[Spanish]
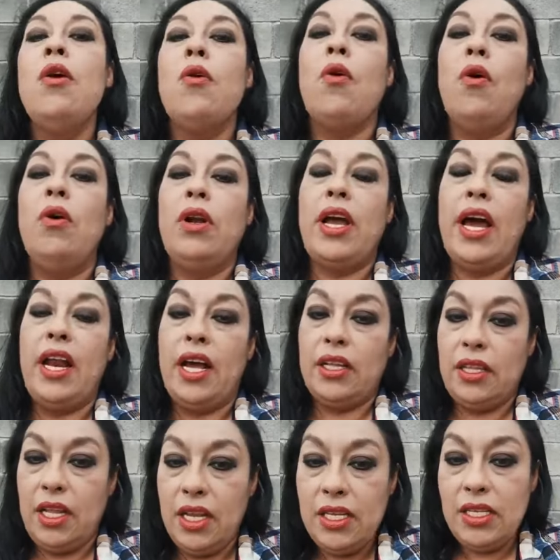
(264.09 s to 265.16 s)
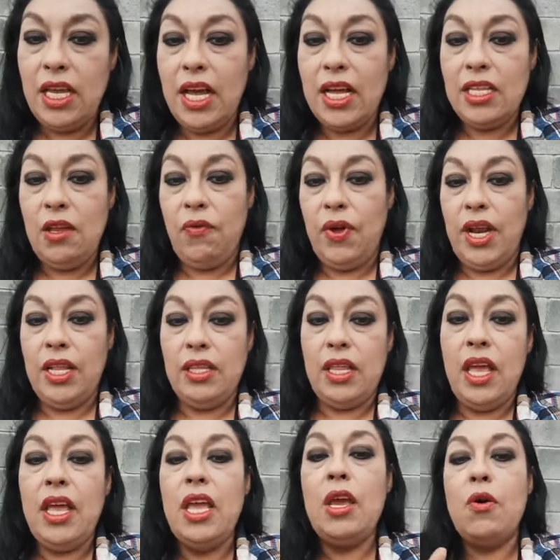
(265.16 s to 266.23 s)
con características
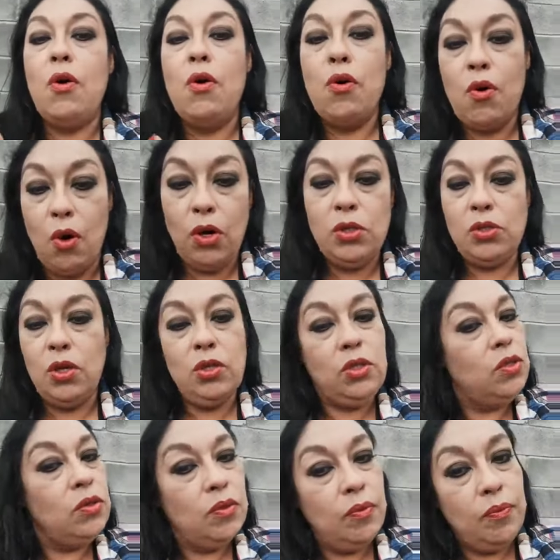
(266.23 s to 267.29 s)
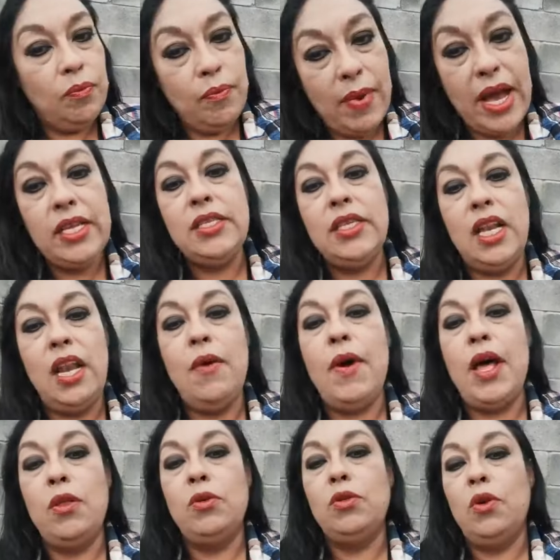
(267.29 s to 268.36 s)
diferentes y con costos más
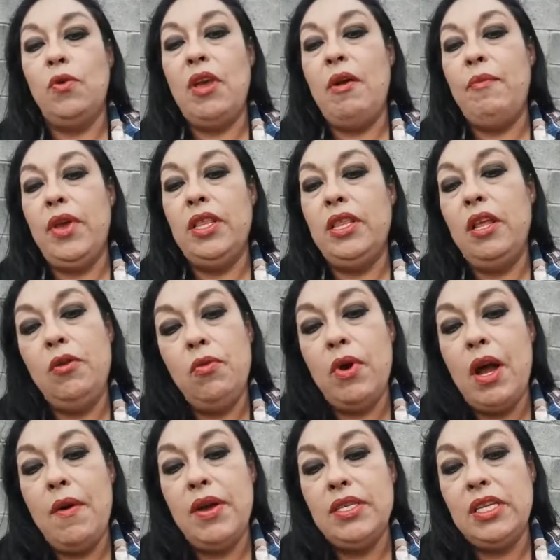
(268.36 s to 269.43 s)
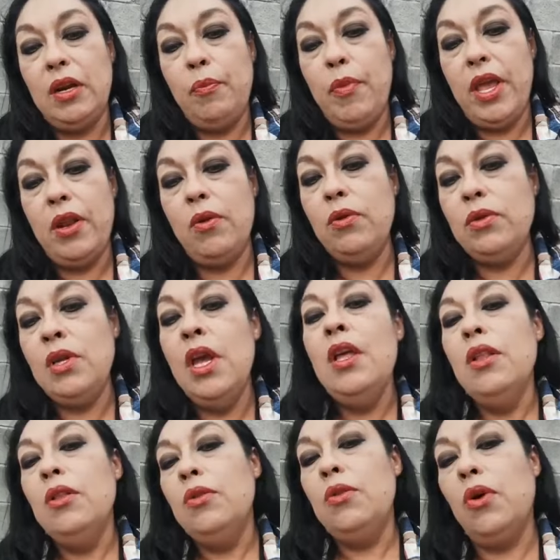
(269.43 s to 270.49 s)
elevados obviamente, nunca va a ser menos,
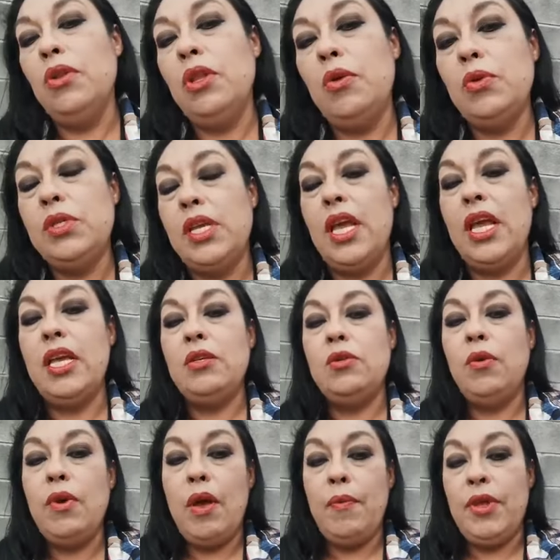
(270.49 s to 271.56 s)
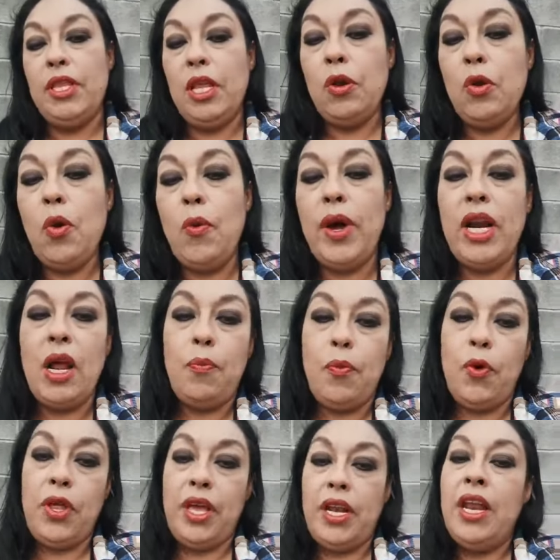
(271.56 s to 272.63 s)
donde ustedes obviamente no van a
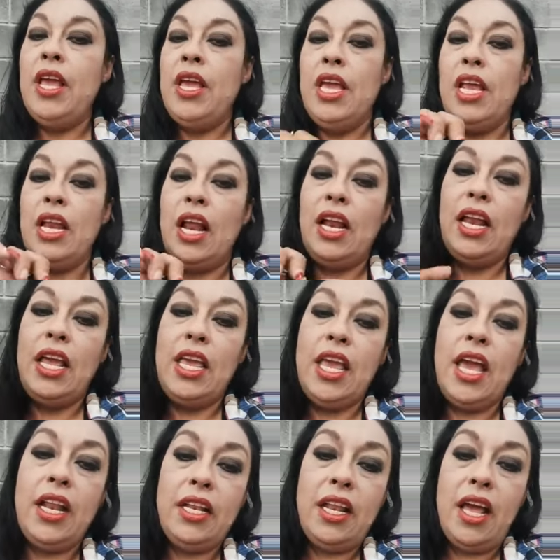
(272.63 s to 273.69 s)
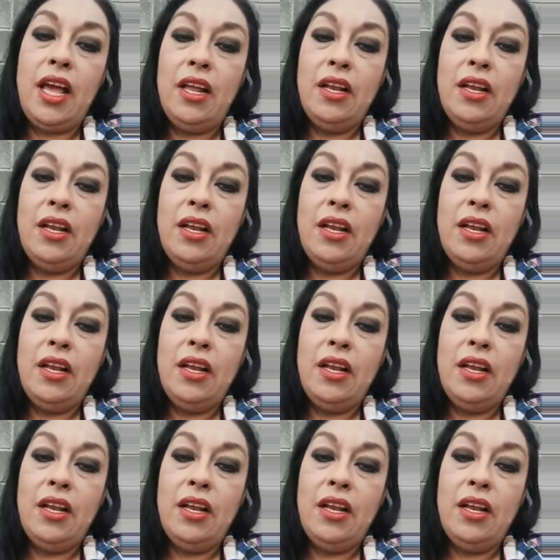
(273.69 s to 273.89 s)
poder. Y la leyenda,